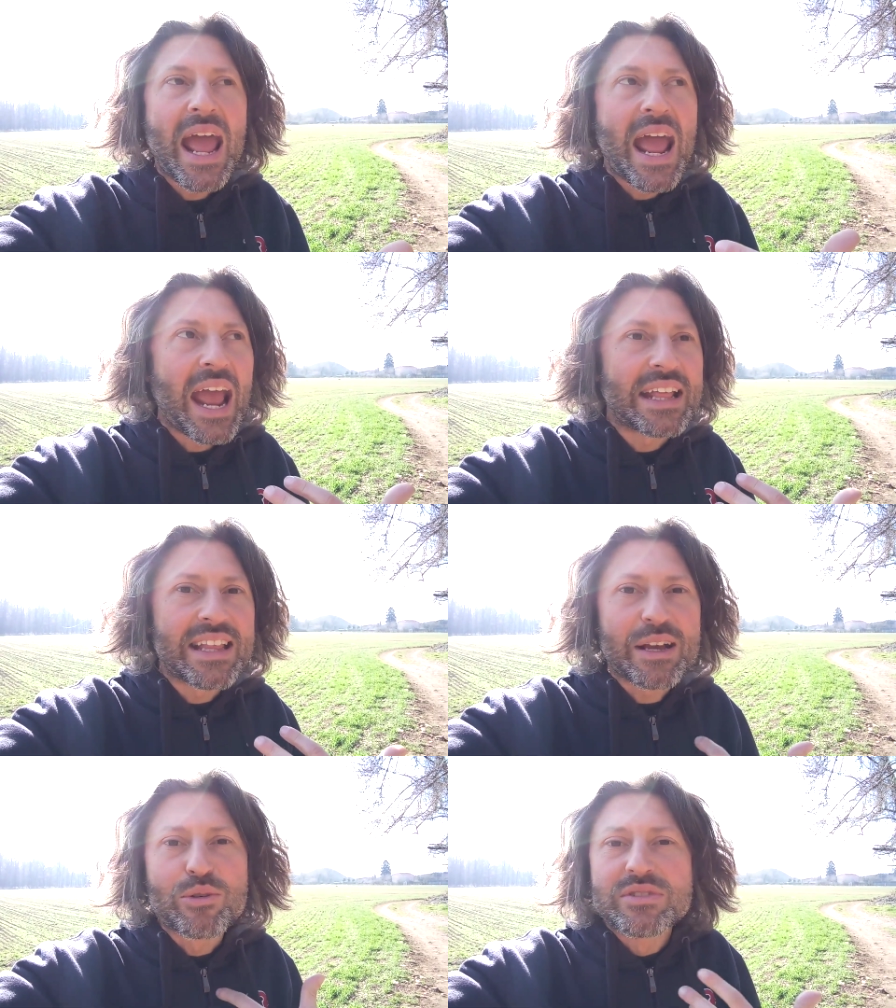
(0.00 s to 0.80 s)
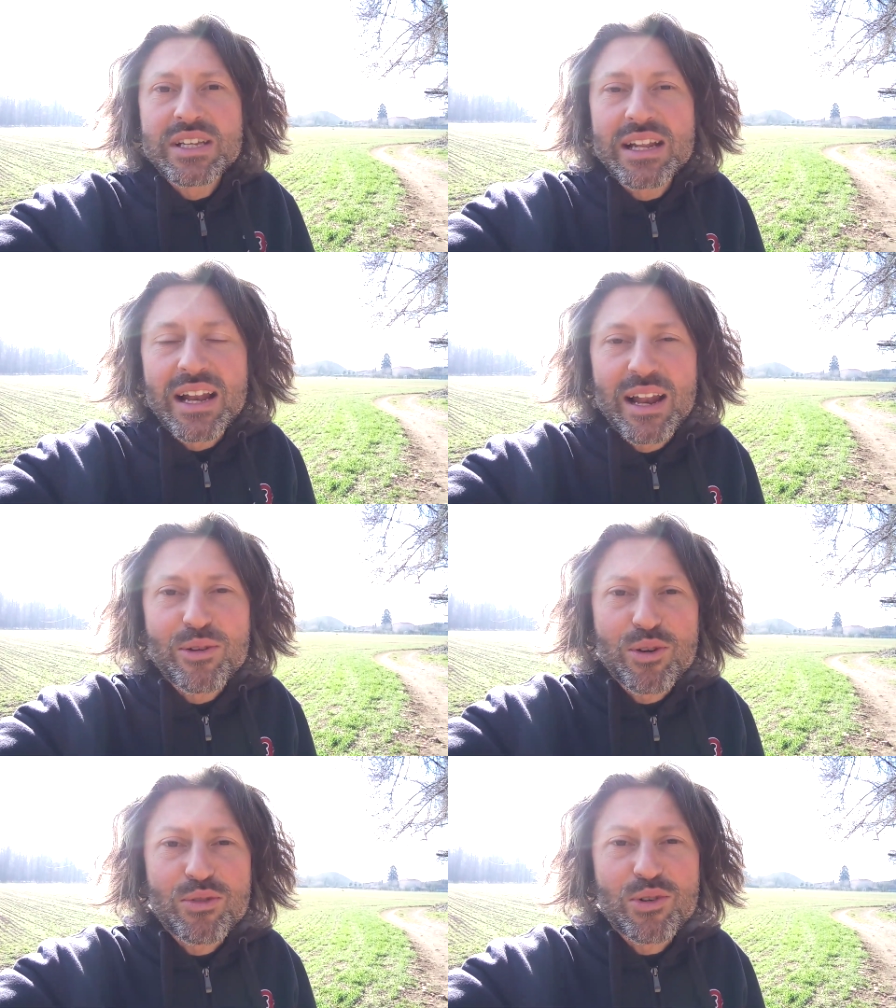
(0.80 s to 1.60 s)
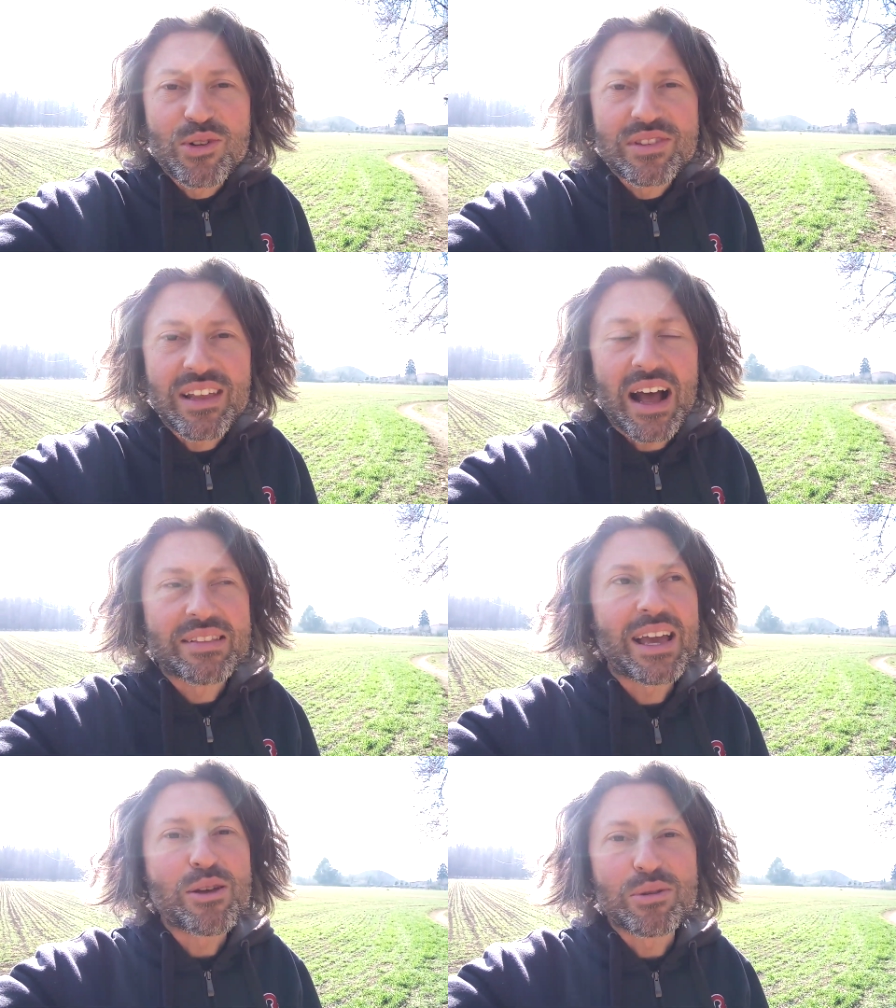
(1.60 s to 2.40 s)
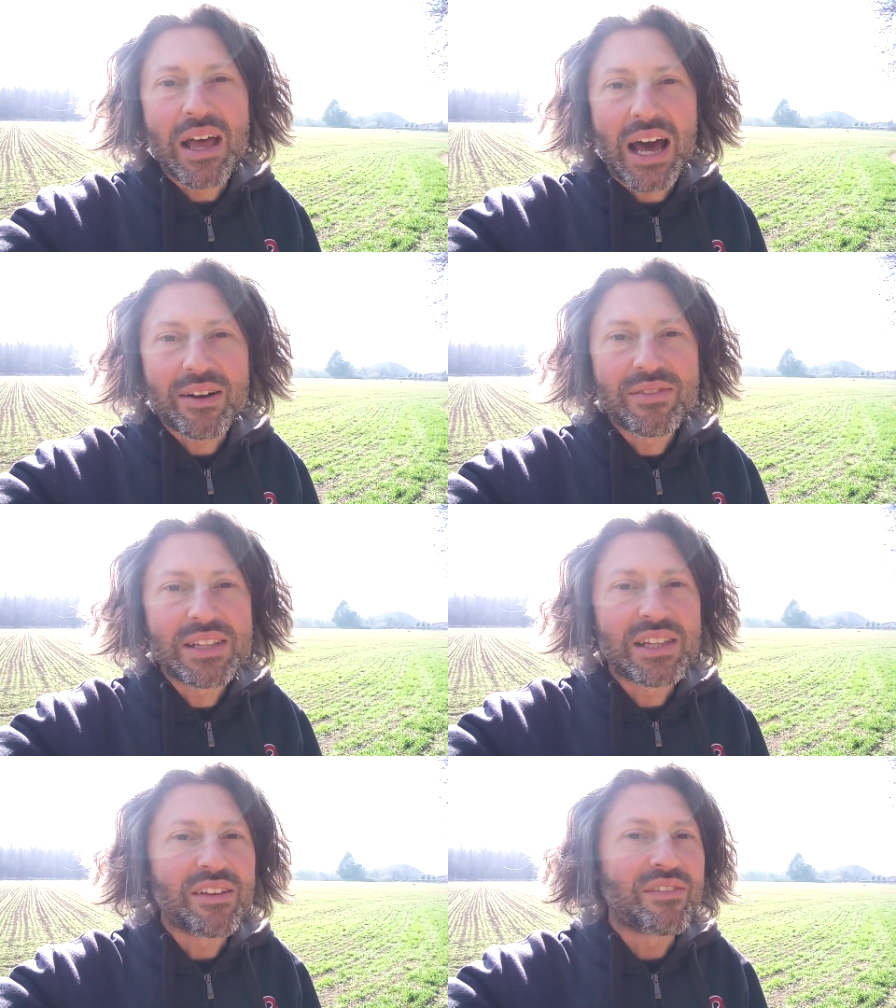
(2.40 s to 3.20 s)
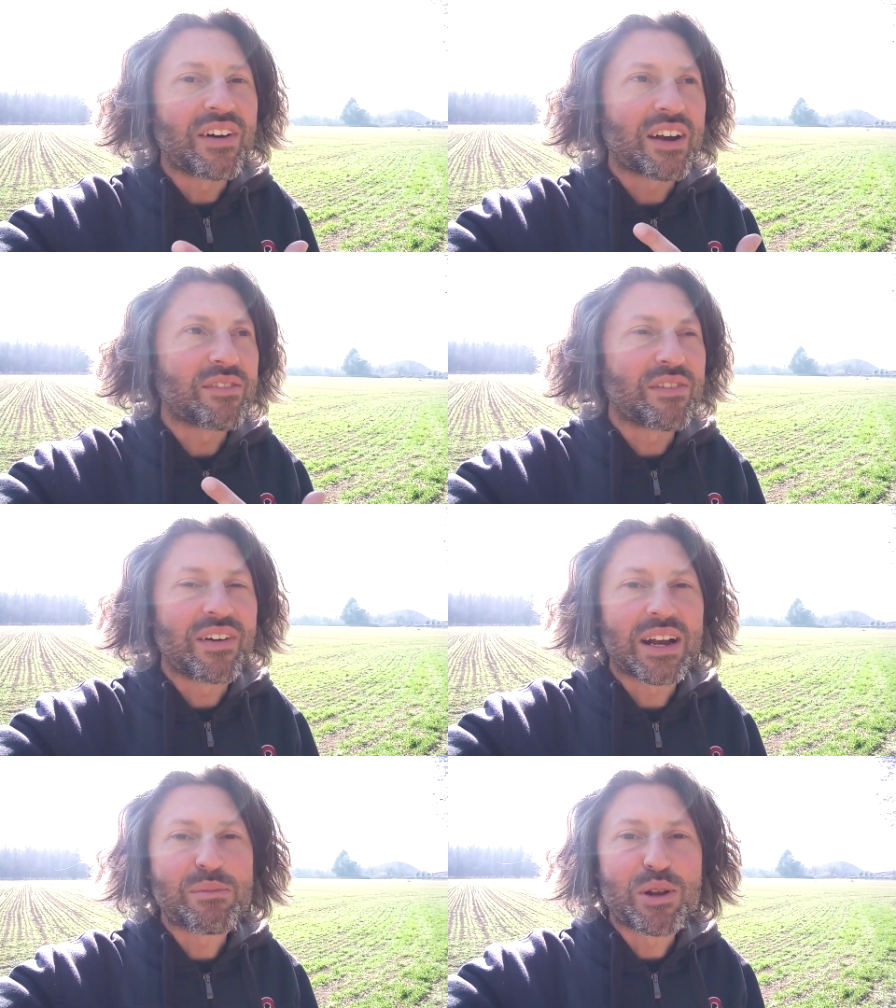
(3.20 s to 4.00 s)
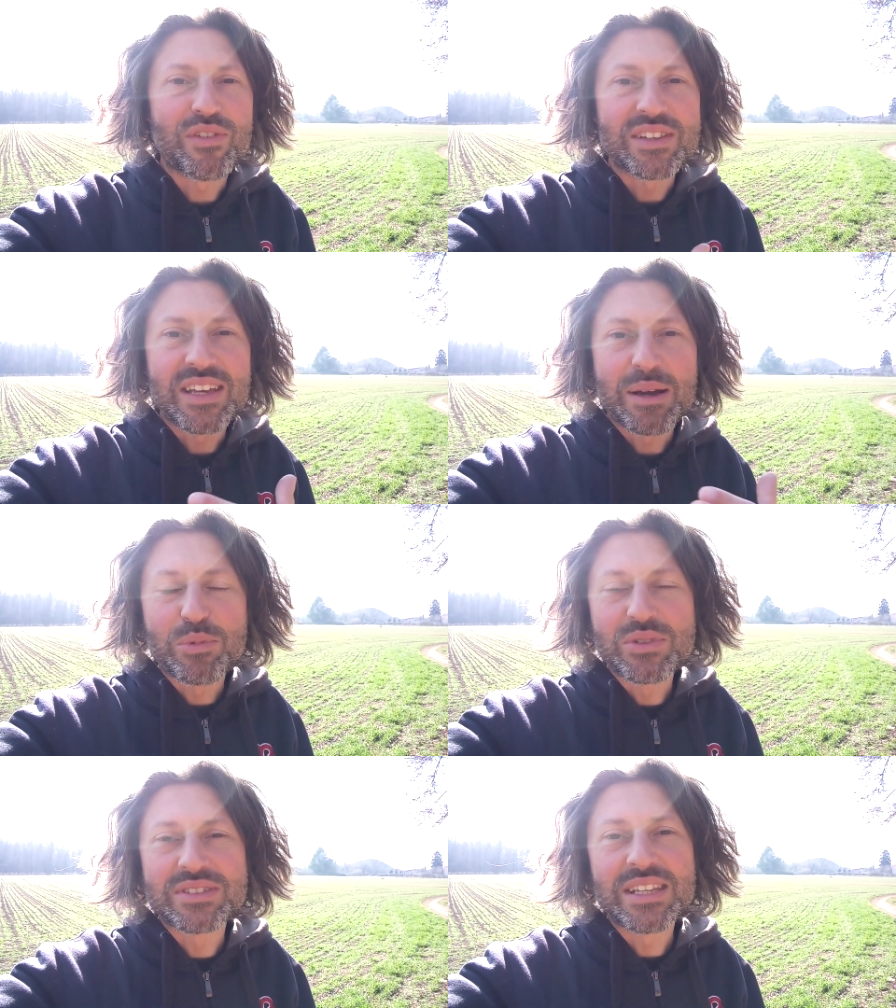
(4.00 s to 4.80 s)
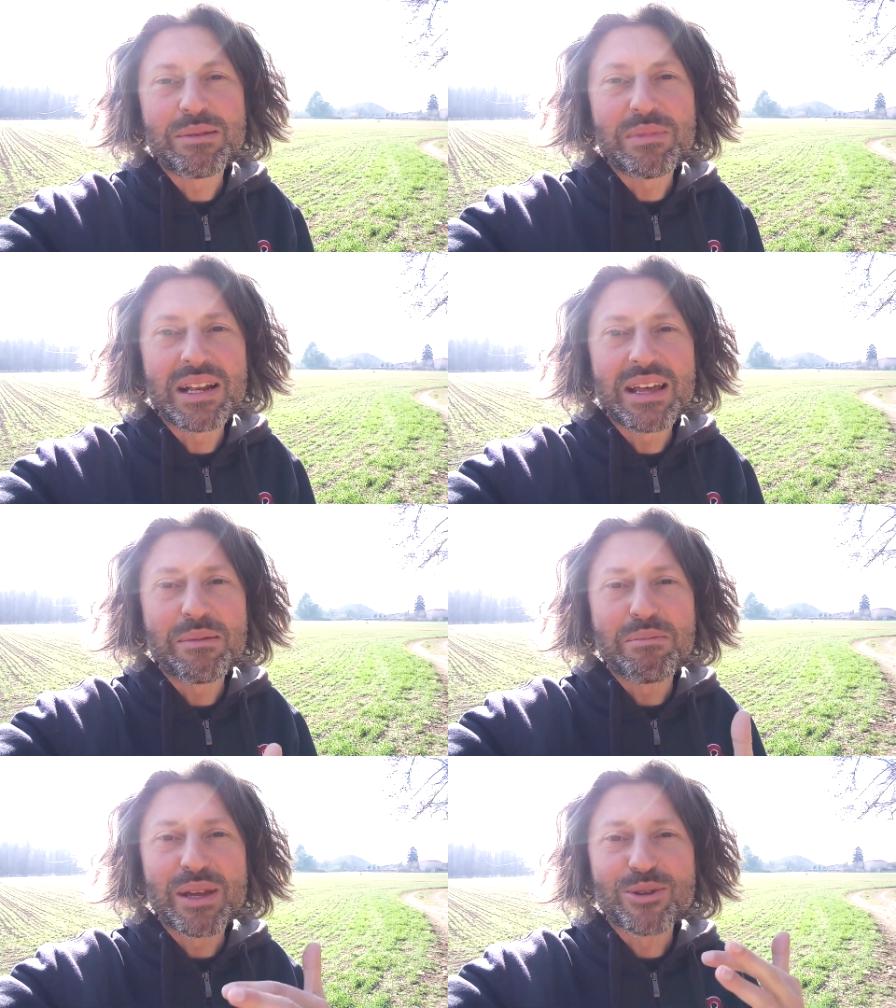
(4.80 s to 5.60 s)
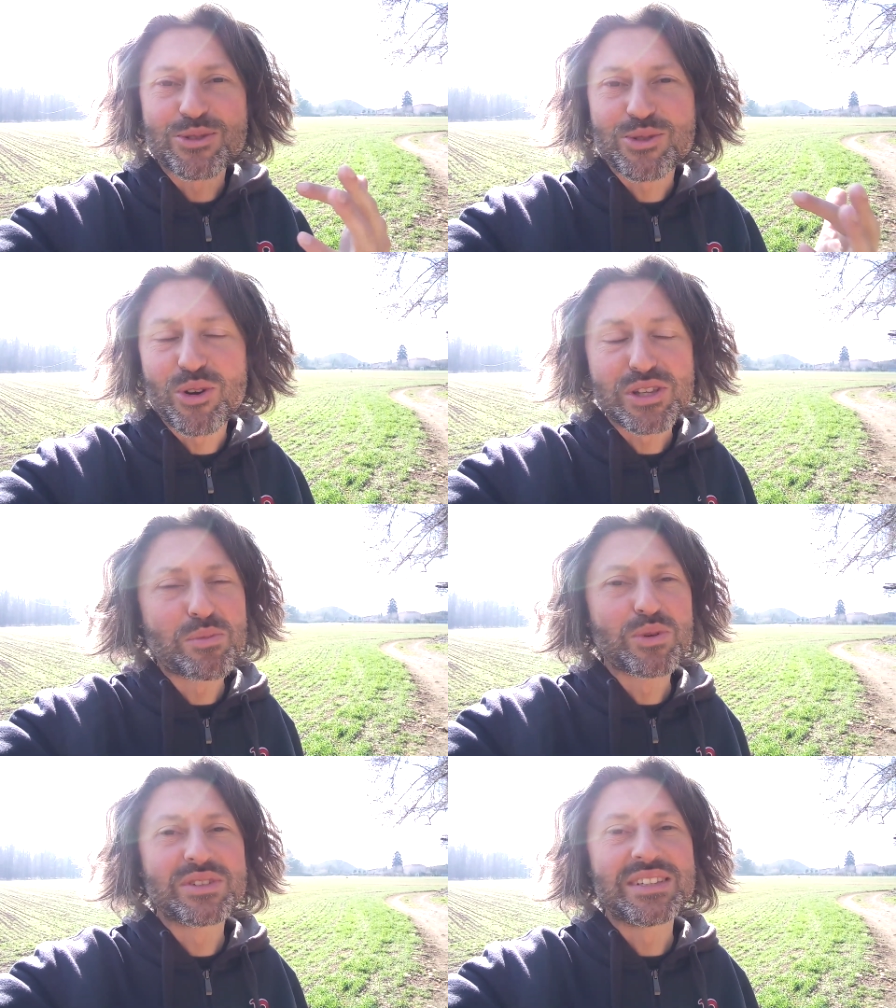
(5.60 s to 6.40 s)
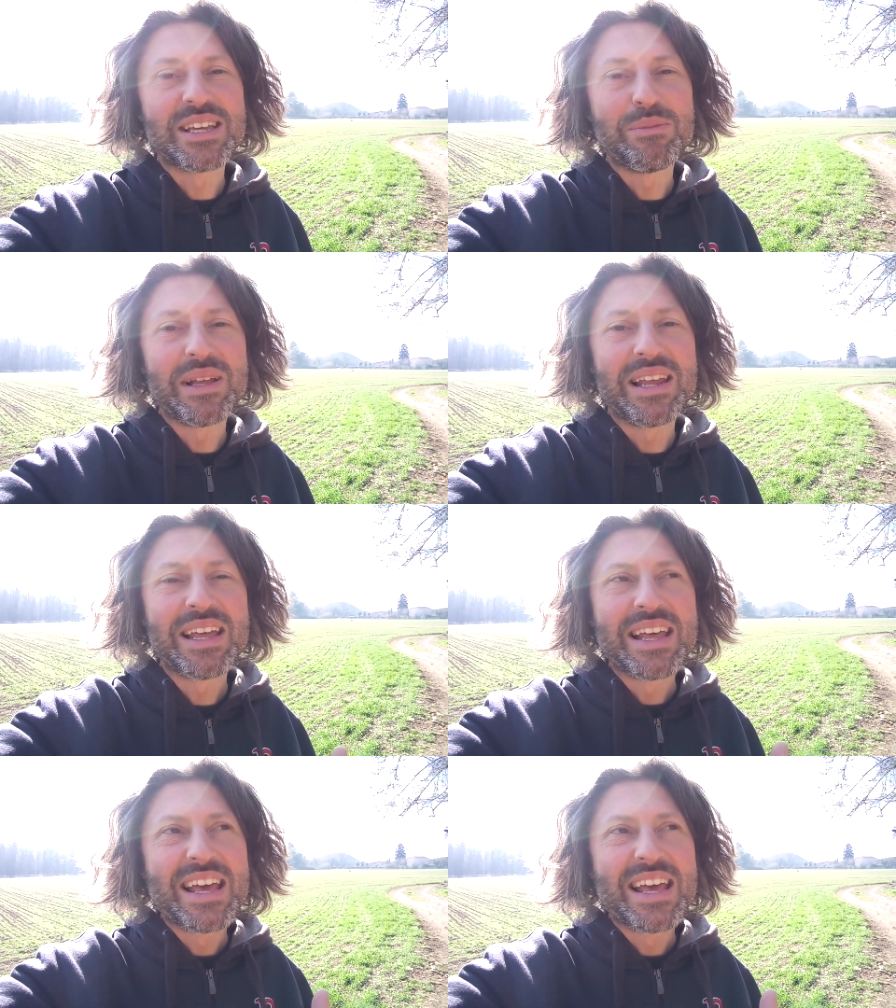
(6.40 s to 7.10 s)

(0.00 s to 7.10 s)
ed è così nella loro volontà di aiutarvi, di farvi fare meno fatica possibile, meno scogli possibile.